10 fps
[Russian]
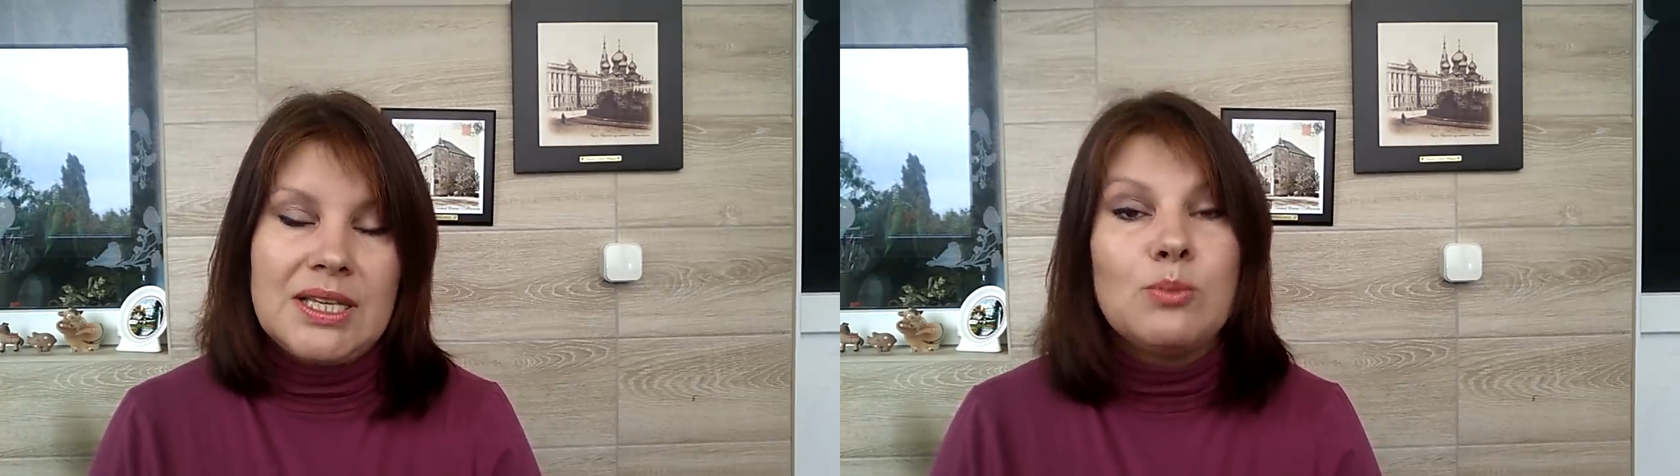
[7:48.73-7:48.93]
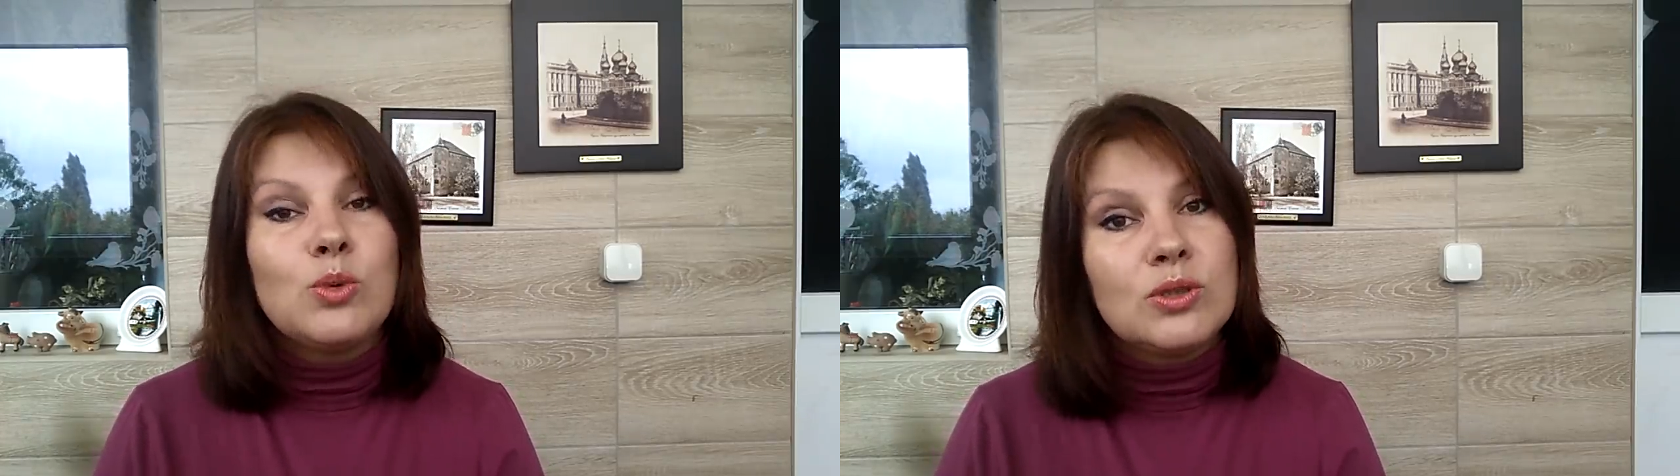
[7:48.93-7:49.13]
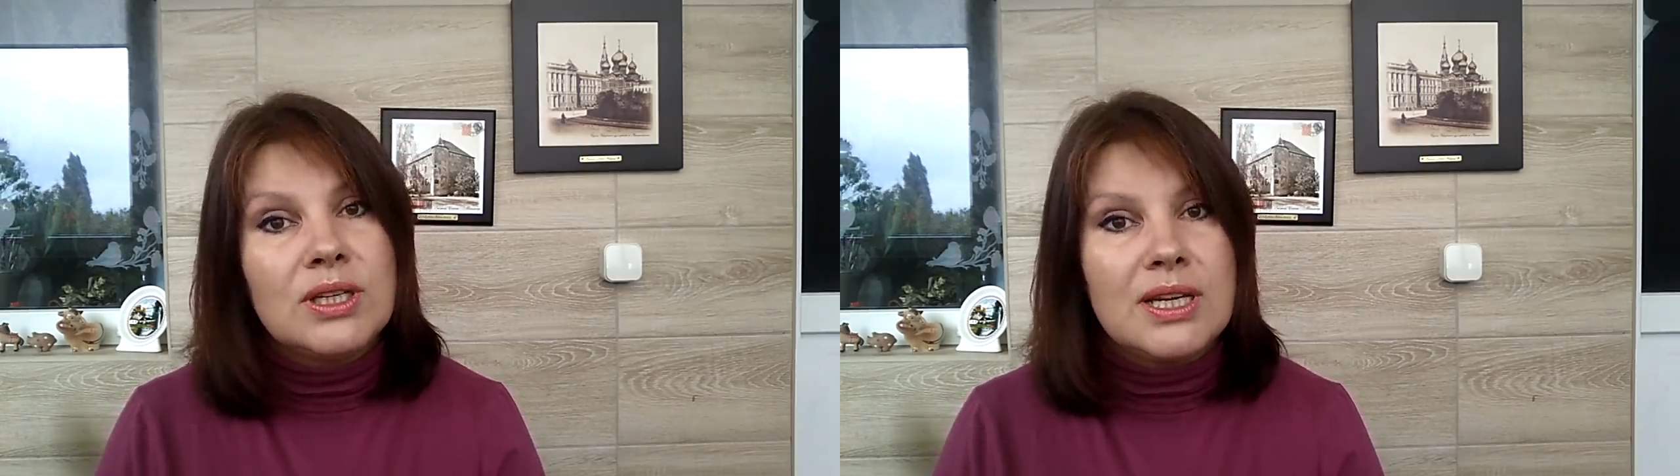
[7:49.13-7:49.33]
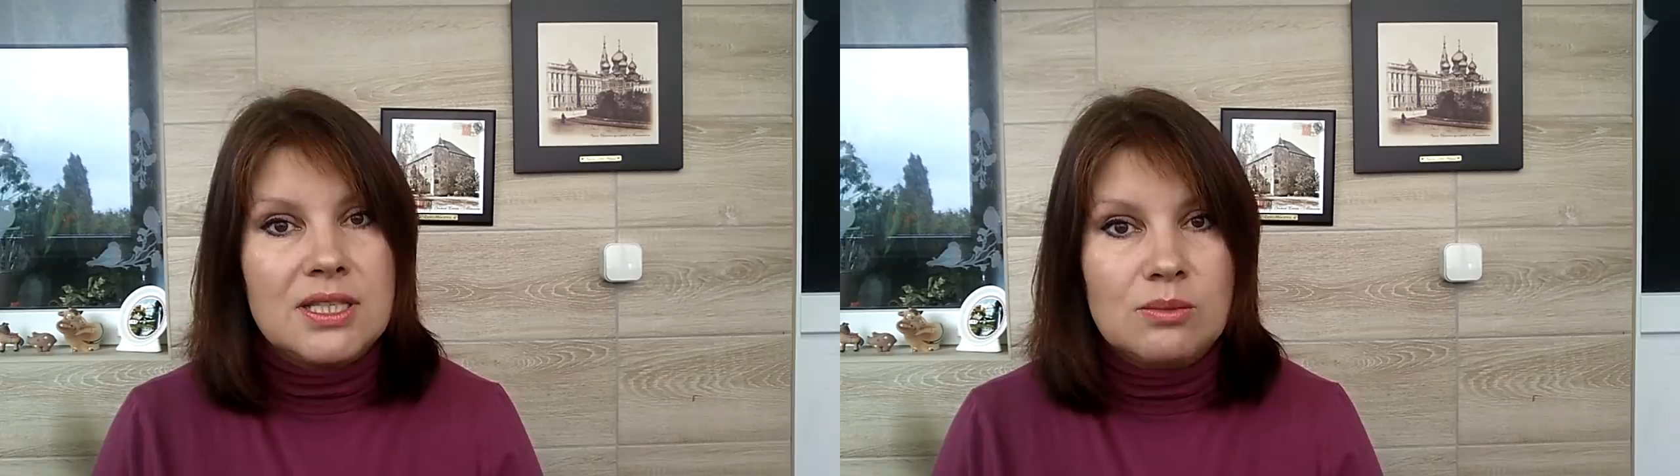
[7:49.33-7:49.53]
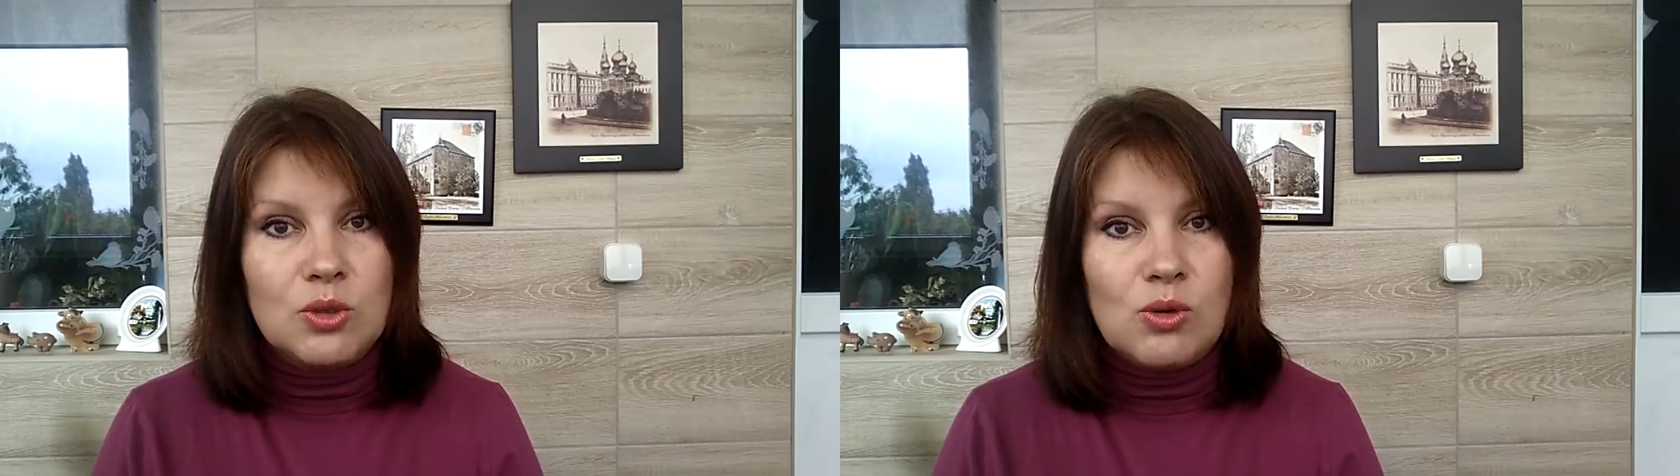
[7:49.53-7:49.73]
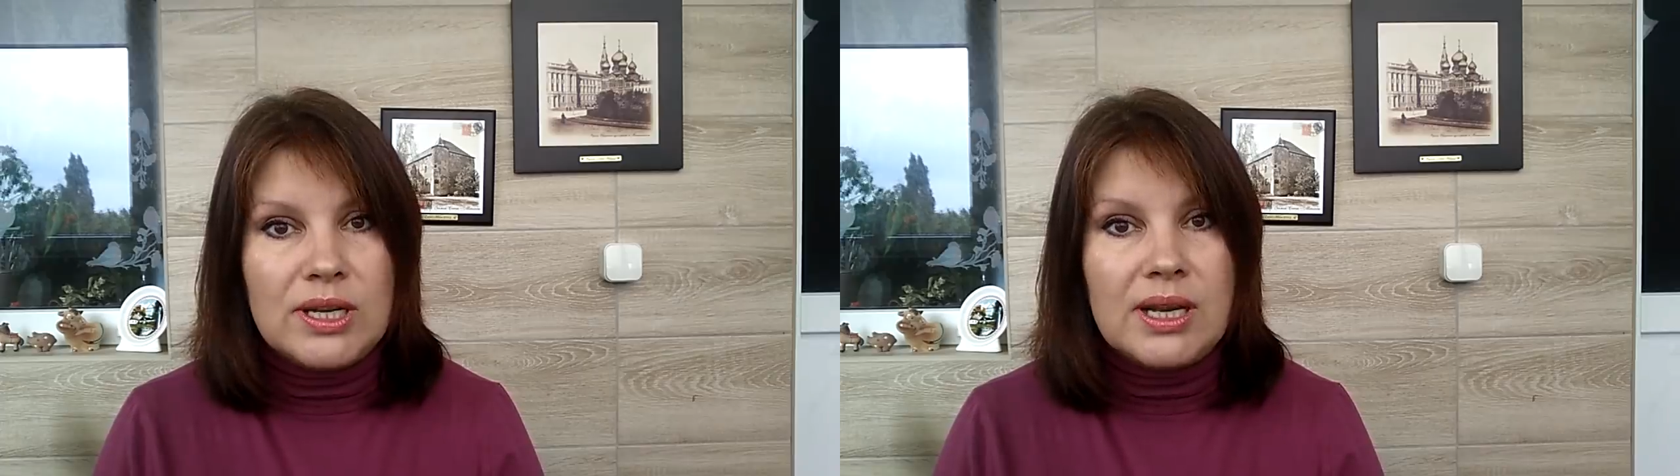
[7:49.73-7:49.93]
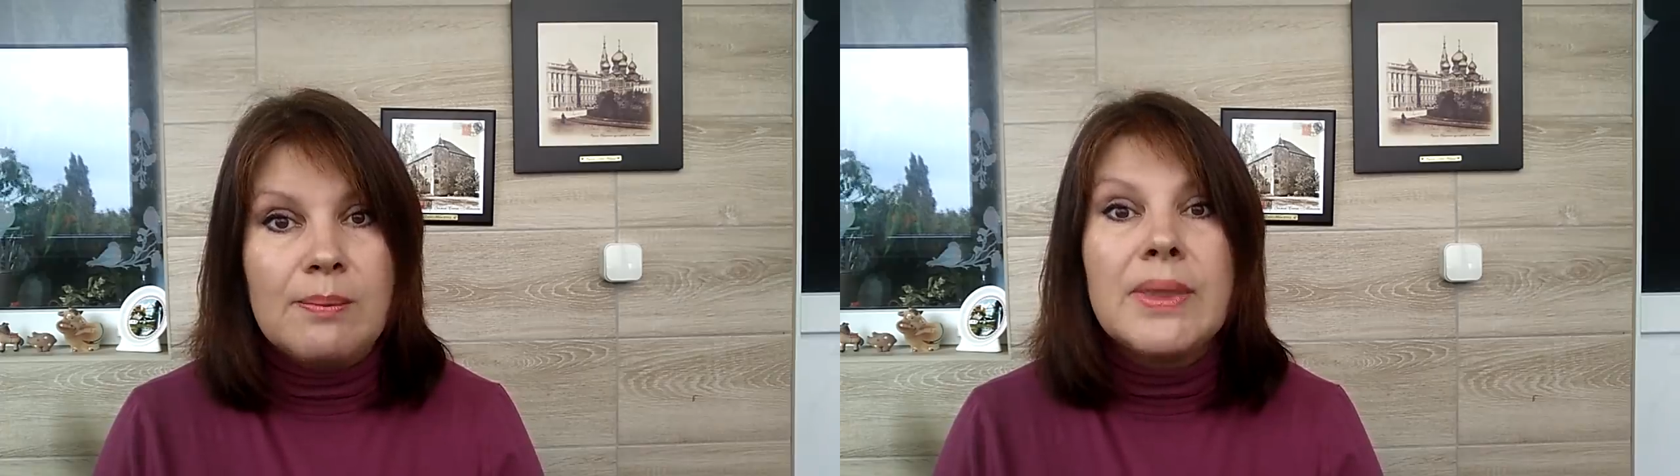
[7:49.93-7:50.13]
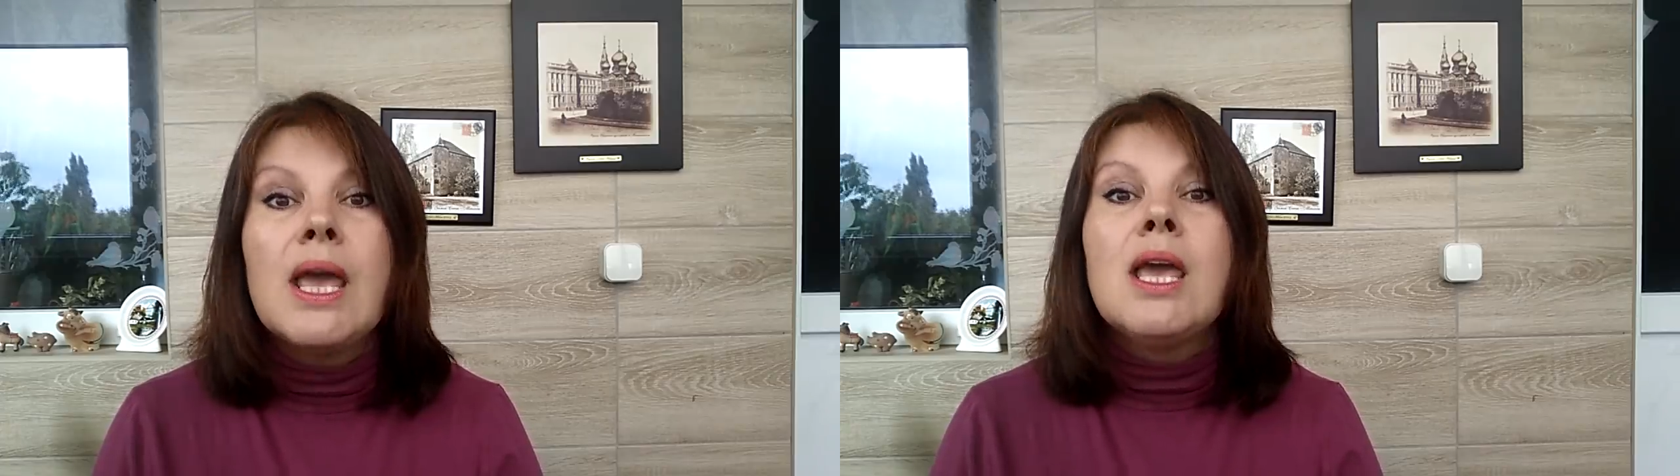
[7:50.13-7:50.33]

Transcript: под этим роликом.